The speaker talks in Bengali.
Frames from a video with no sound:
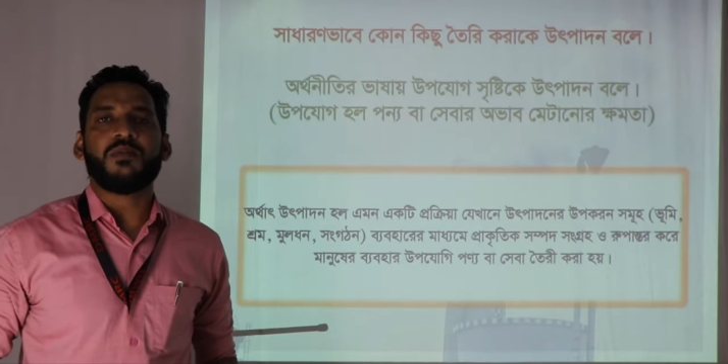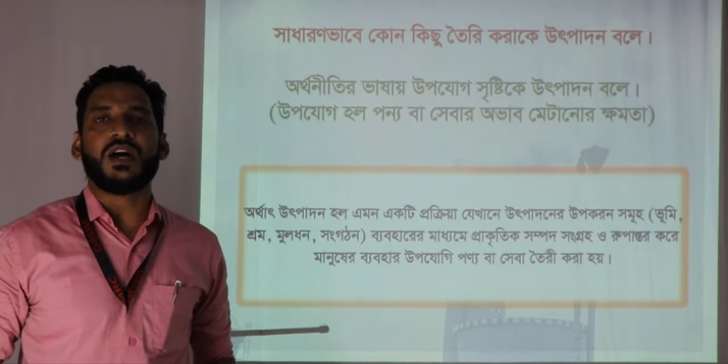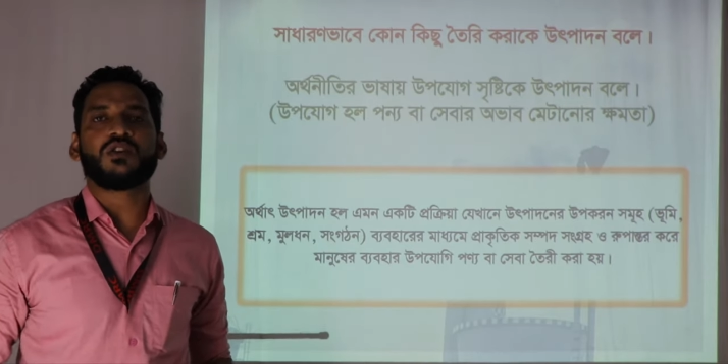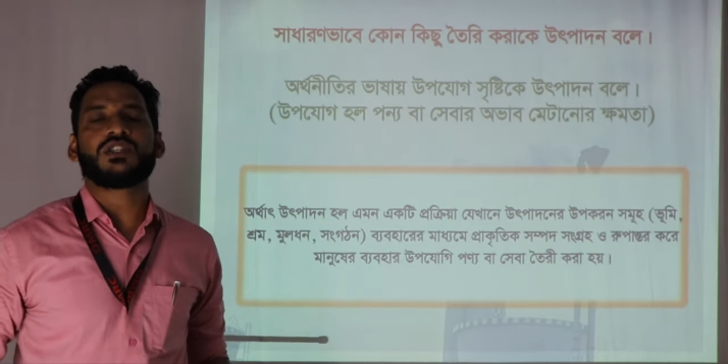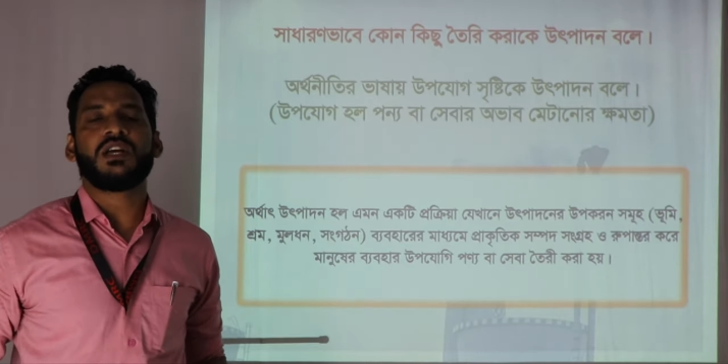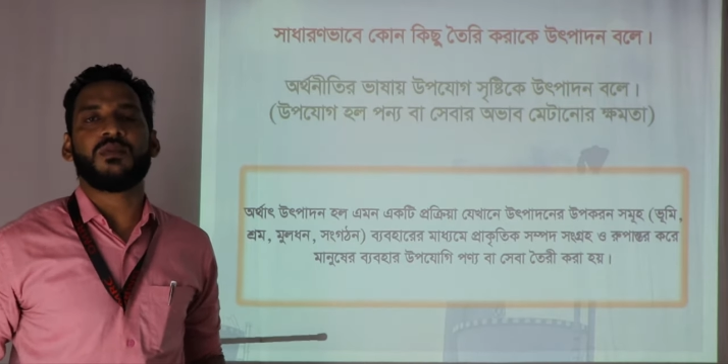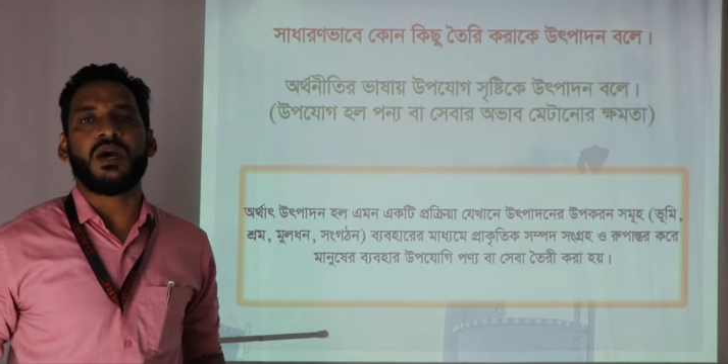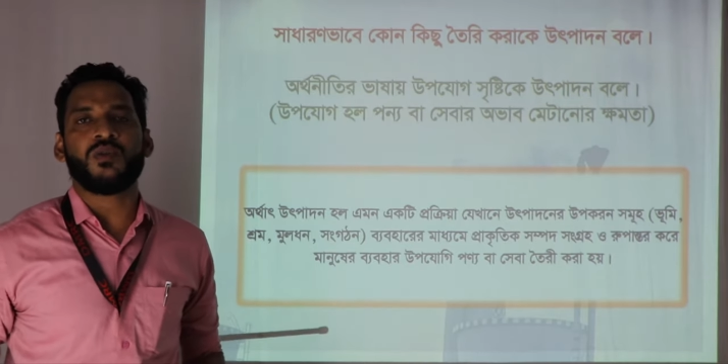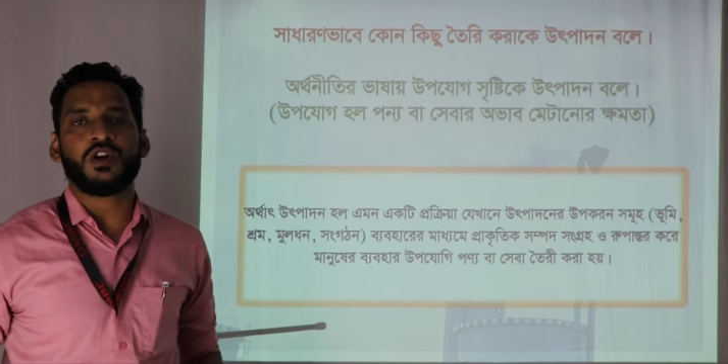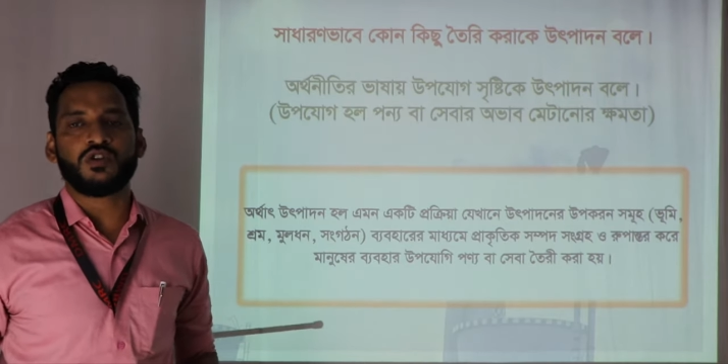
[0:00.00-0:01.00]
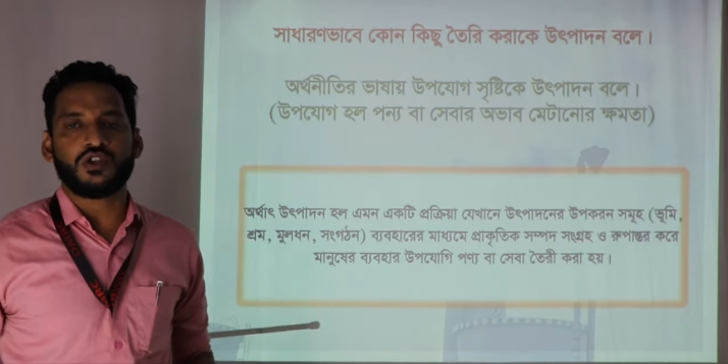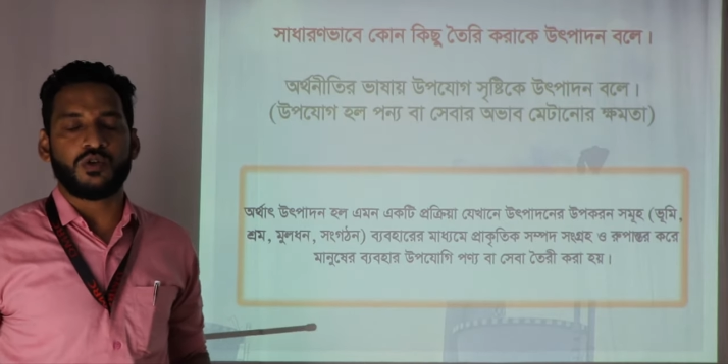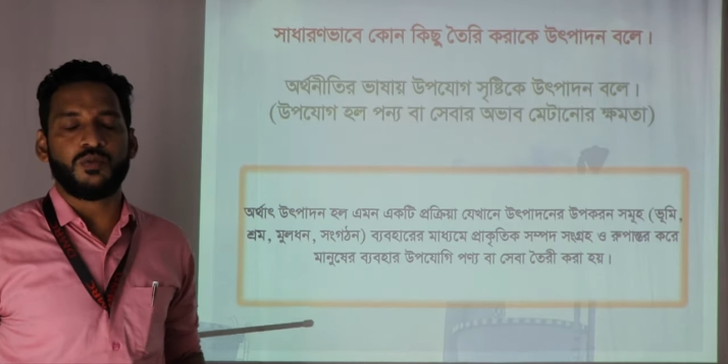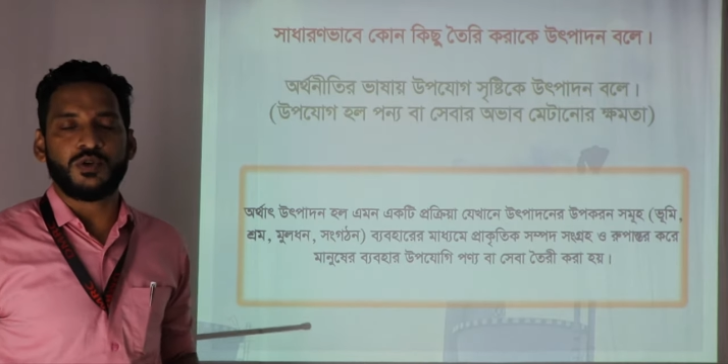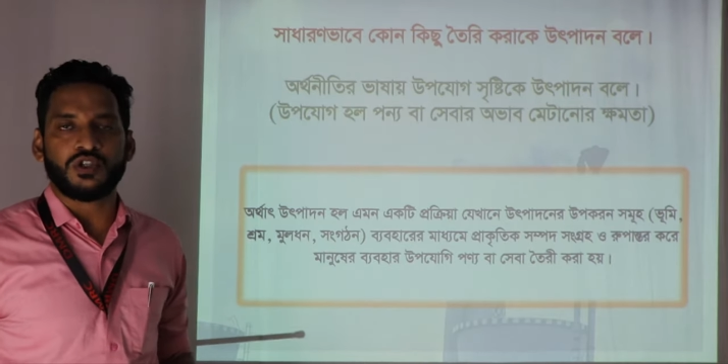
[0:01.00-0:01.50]
মানুষের ব্যবহার
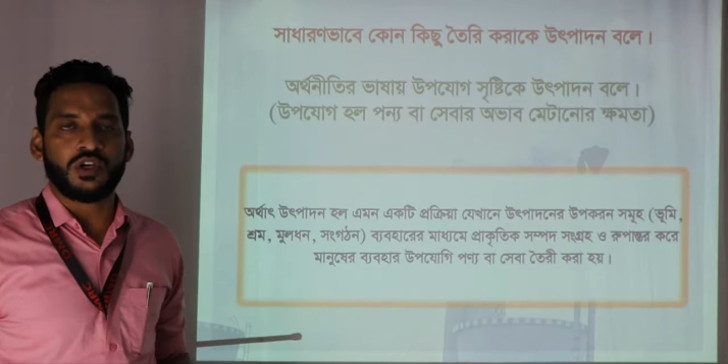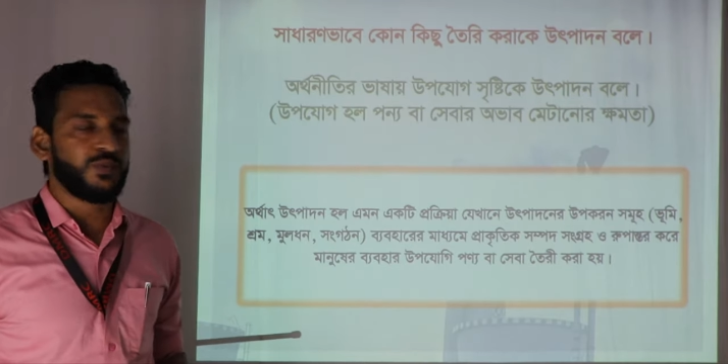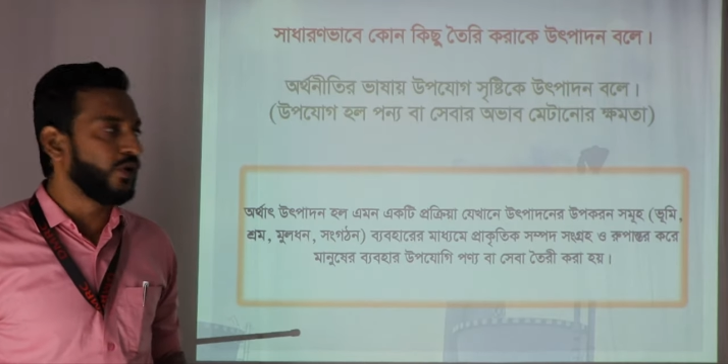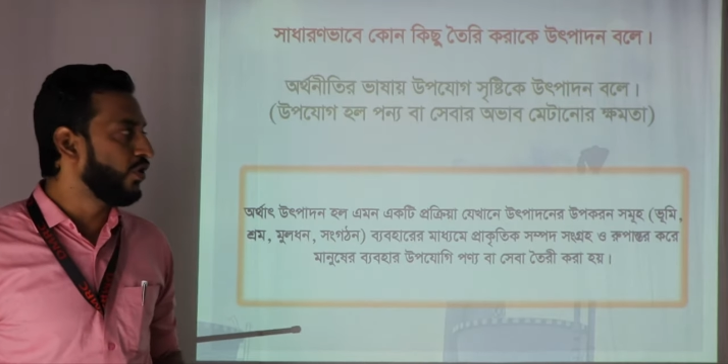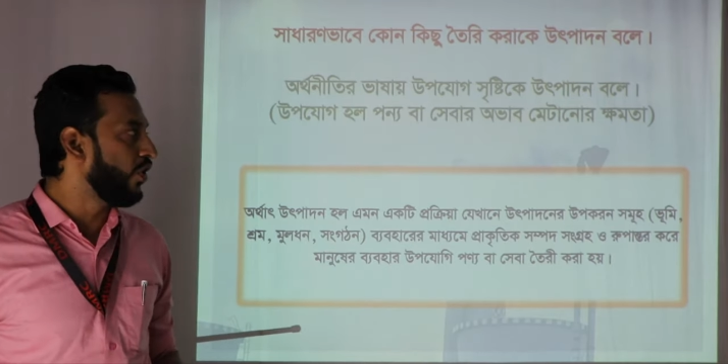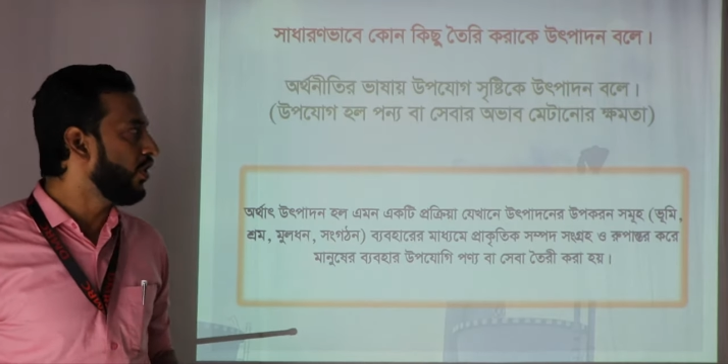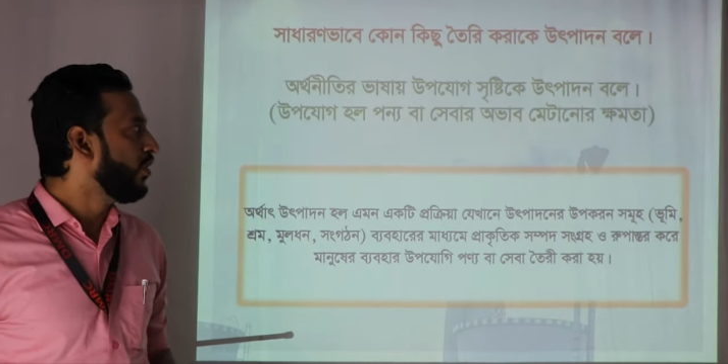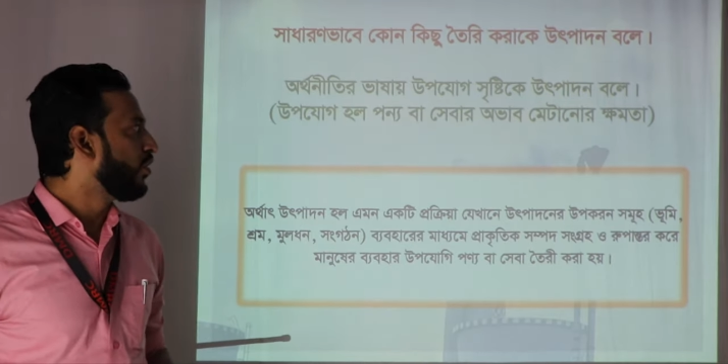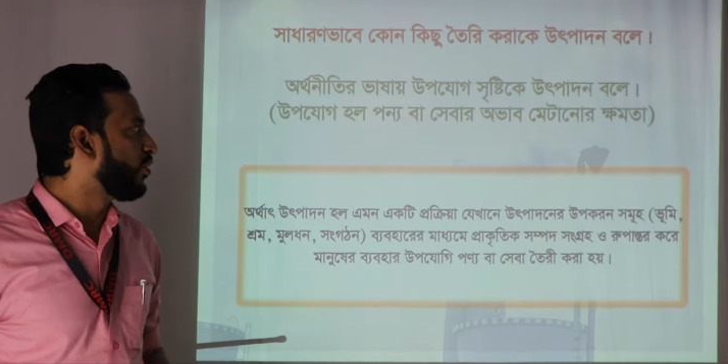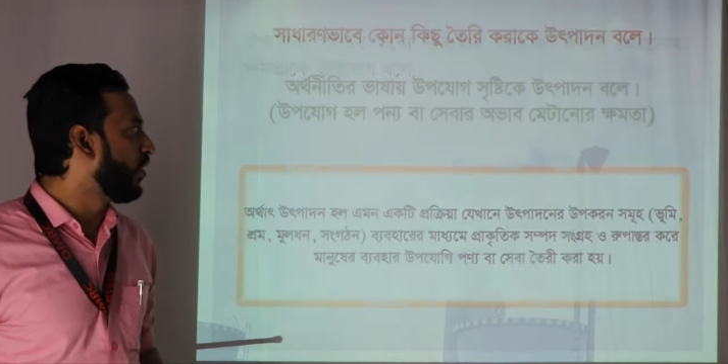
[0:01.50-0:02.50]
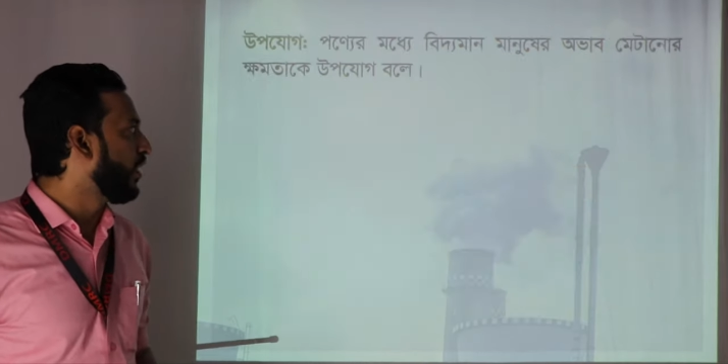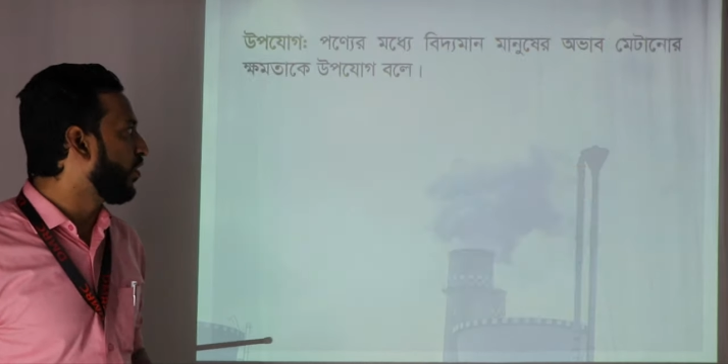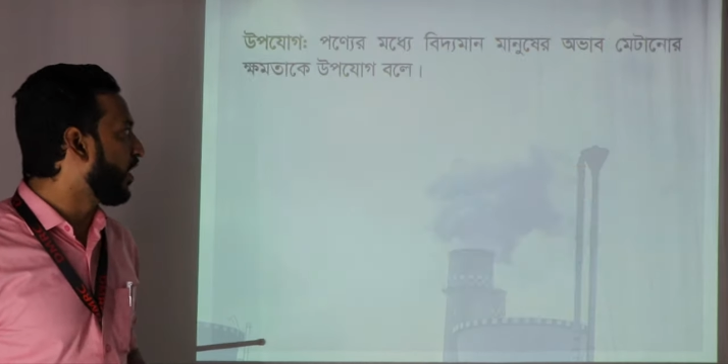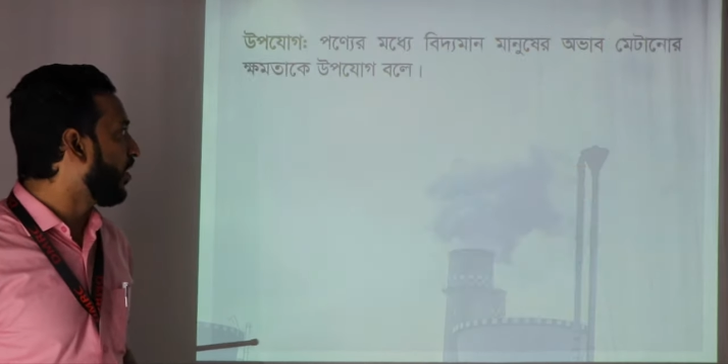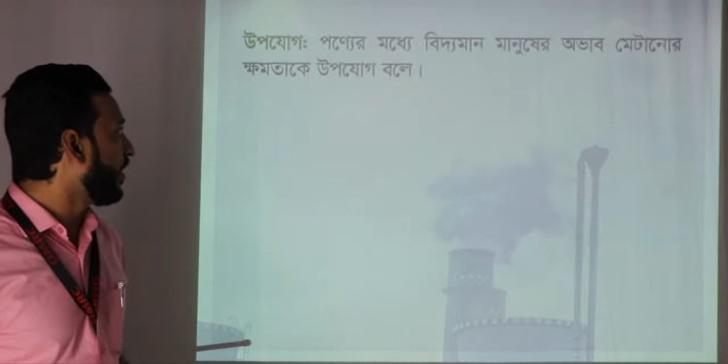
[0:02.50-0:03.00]
উপযোগী পণ্য তৈরি
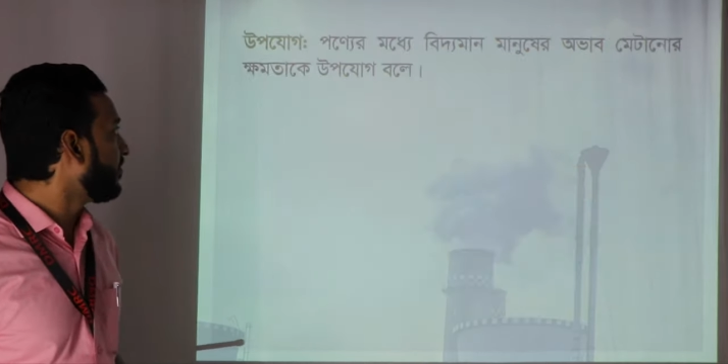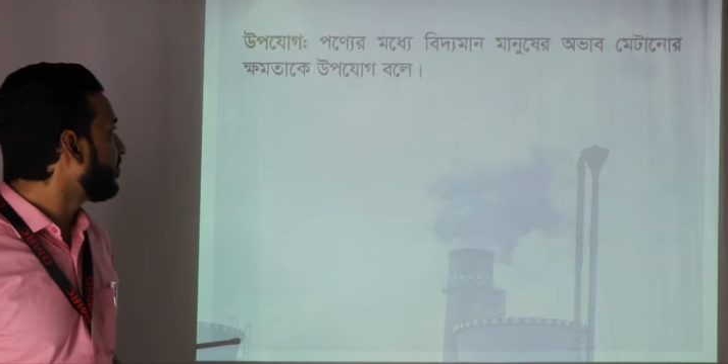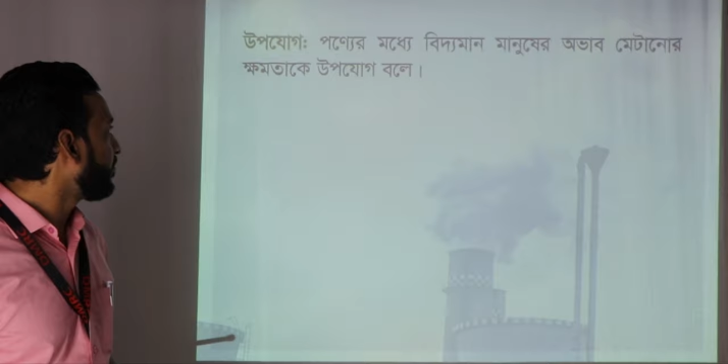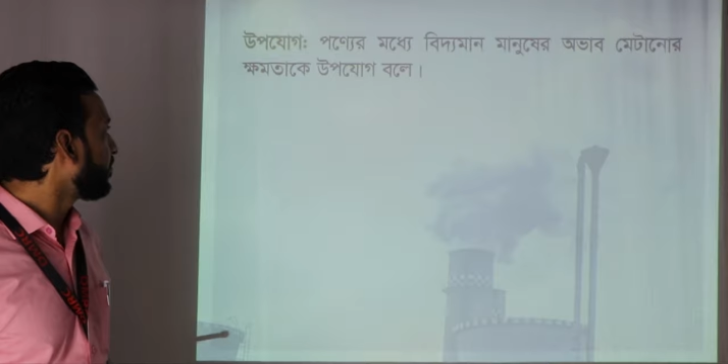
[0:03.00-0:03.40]
করা হয়